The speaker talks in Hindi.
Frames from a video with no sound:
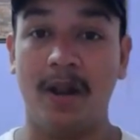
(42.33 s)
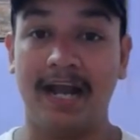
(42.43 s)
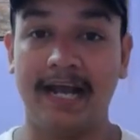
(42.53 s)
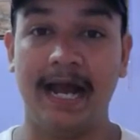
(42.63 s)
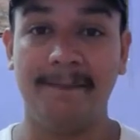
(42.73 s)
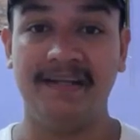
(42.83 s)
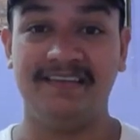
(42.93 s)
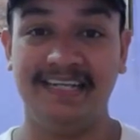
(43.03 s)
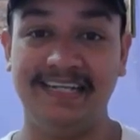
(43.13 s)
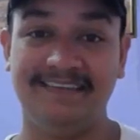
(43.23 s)
और अगर
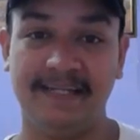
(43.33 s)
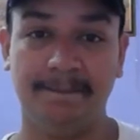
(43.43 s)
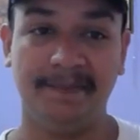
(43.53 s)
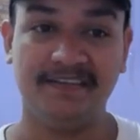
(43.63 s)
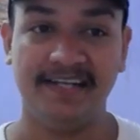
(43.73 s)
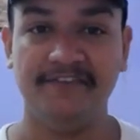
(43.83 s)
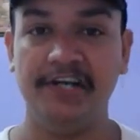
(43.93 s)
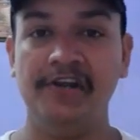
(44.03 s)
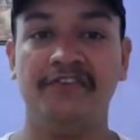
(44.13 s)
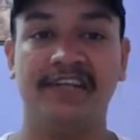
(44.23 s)
आपने सीरीज की पिछली
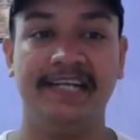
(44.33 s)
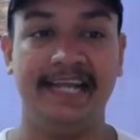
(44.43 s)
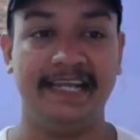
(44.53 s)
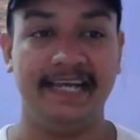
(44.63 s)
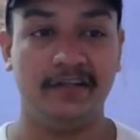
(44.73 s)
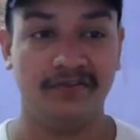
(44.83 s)
वीडियोस नहीं देखी है तो